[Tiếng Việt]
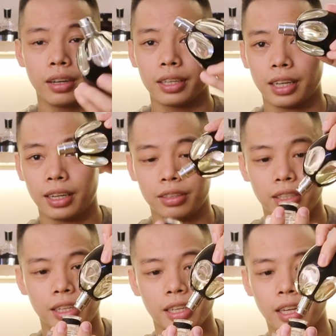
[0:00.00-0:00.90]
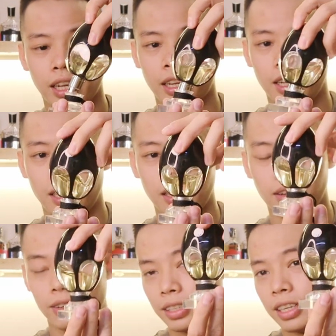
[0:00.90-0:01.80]
cái chai này sẽ để như này
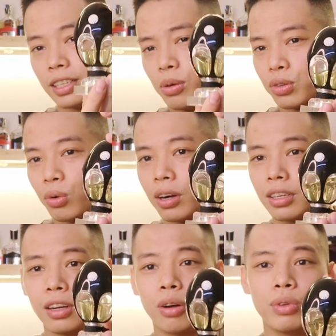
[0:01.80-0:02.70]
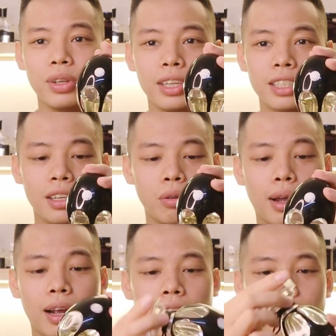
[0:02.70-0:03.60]
nó sẽ để dốc xuống chứ không như những chai nước
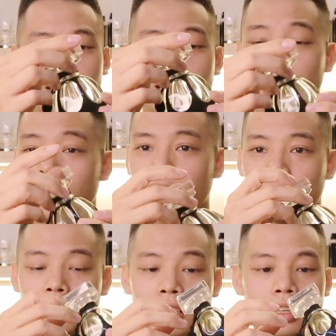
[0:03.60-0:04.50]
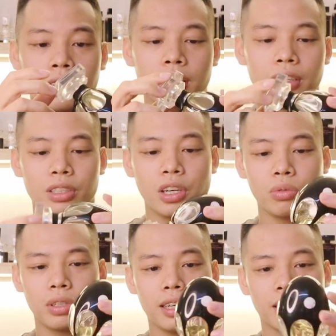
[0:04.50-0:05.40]
hoa khác là để lên như này
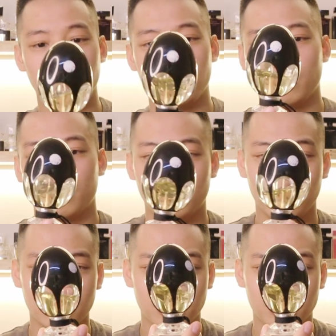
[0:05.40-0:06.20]
trông một thiết kế nó